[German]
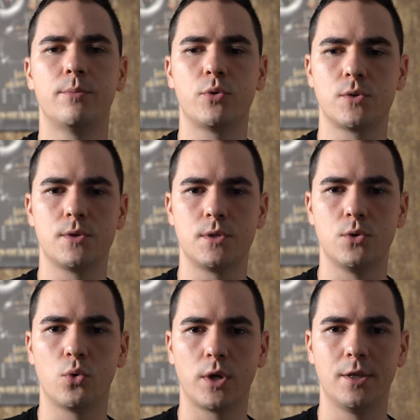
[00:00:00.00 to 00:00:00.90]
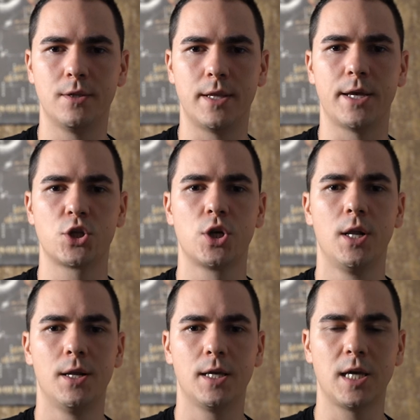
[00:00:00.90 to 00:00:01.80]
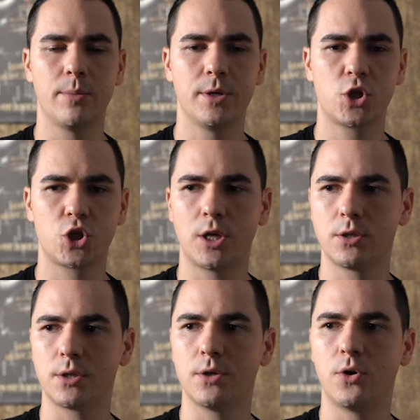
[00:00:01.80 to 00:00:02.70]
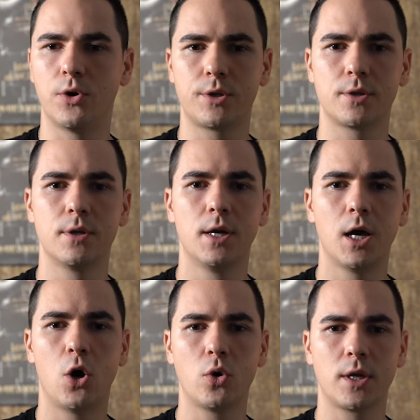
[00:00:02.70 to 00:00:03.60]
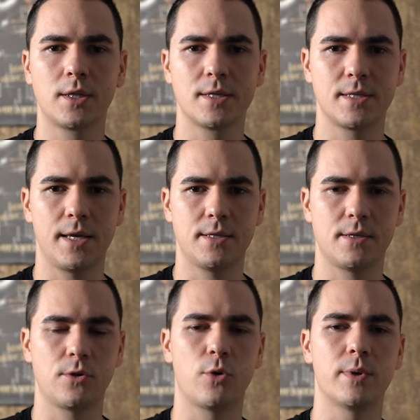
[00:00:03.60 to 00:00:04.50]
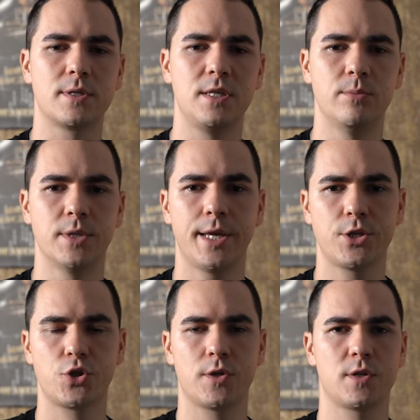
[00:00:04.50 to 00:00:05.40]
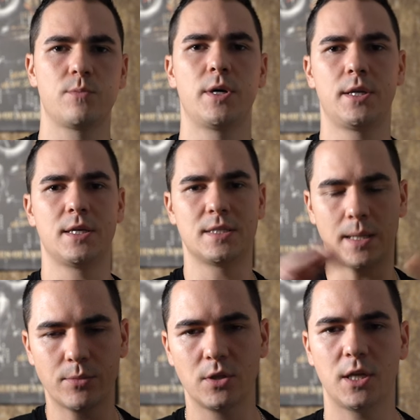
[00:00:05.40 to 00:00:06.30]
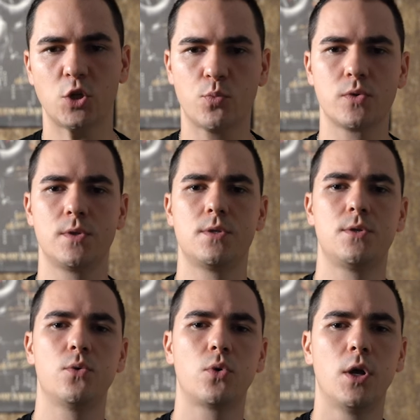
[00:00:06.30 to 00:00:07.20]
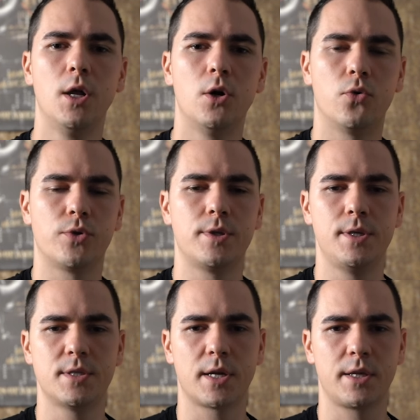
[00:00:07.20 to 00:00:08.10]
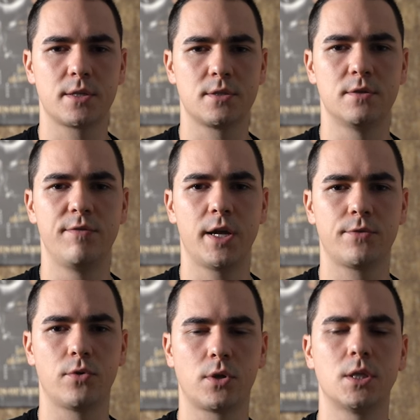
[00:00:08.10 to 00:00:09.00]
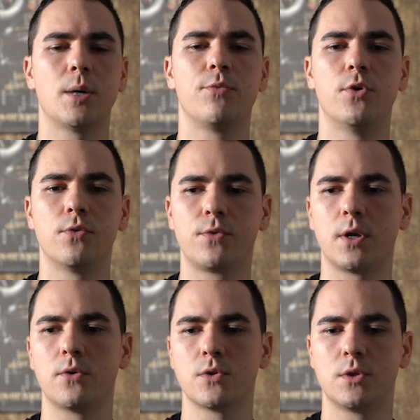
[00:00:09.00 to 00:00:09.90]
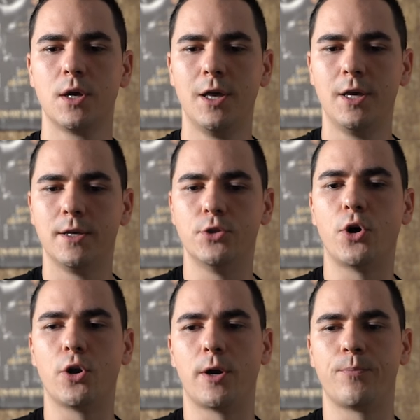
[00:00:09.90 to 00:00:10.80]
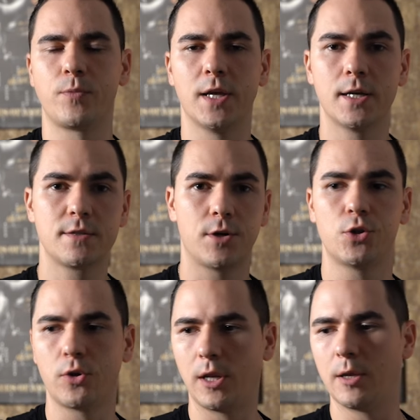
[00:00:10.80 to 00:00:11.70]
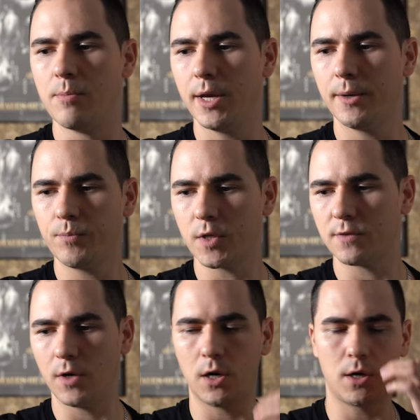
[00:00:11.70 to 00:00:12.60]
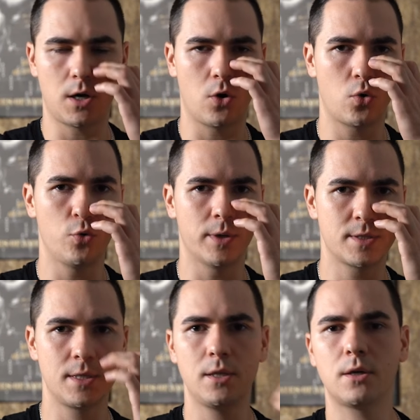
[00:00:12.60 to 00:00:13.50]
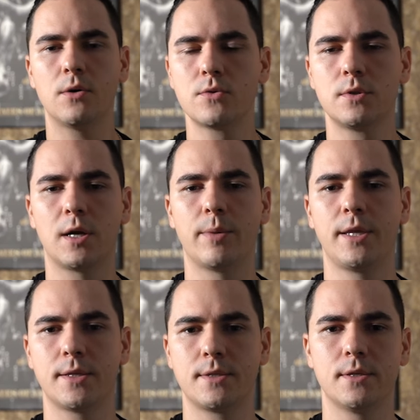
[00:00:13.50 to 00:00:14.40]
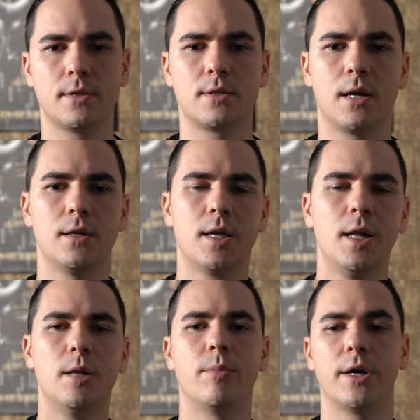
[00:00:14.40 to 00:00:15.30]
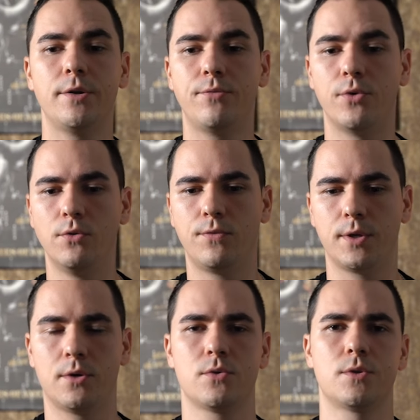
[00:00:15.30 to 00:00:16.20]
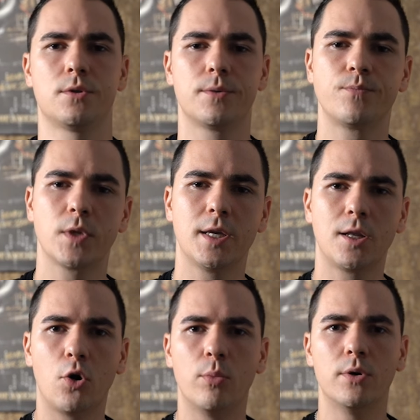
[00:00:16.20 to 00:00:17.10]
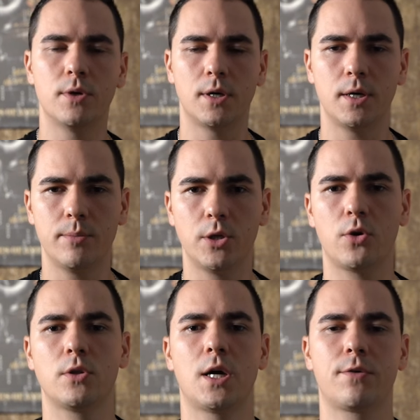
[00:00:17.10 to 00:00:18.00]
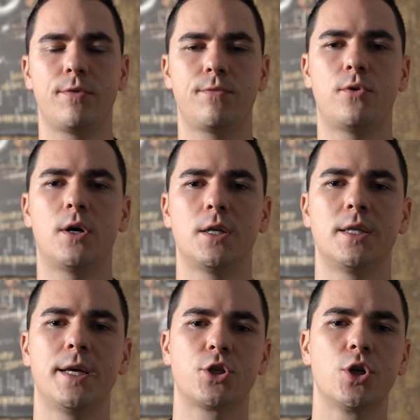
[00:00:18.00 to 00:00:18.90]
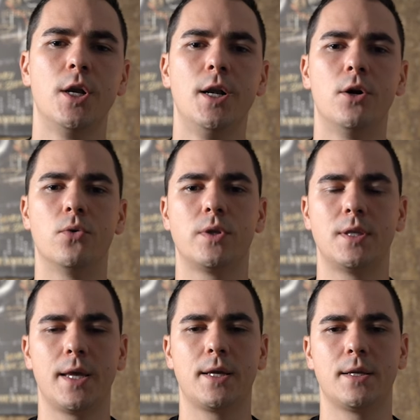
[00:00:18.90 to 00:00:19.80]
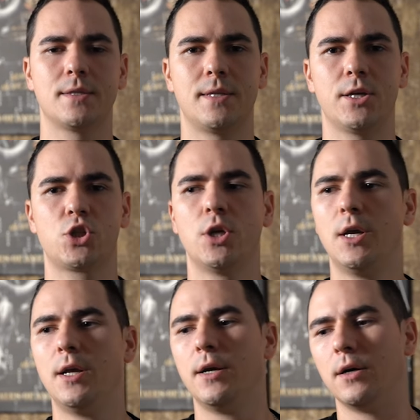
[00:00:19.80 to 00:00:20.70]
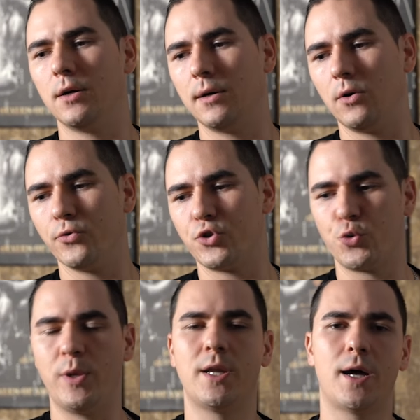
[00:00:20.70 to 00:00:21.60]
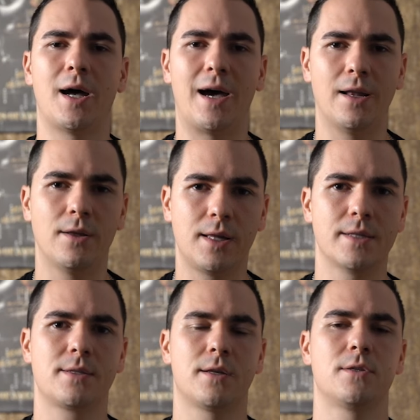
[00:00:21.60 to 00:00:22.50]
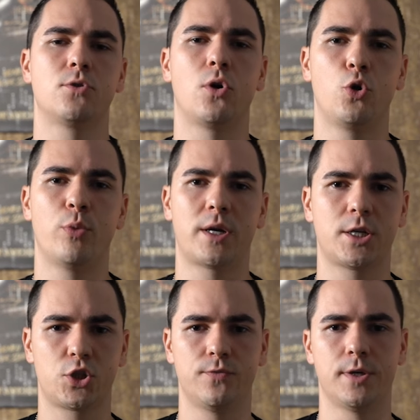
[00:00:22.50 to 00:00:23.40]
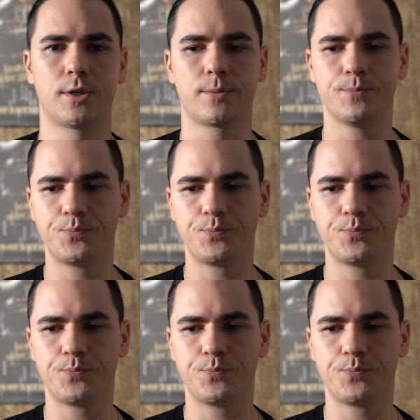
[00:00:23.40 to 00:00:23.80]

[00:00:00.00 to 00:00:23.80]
Position in Dash. Ich habe Stand heute 116,7 Dash, das ist meine gesamte Dash-Position und diese hat jetzt einen Wert von knapp 5000 Dollar. Ja, es war deutlich mehr, es war auch über 10.000, aber jetzt ist es halt bei 5000. Ich glaube immer noch nach wie vor an Dash und denke, dass Dash äh, uns später alle ganz, ganz doll überraschen wird.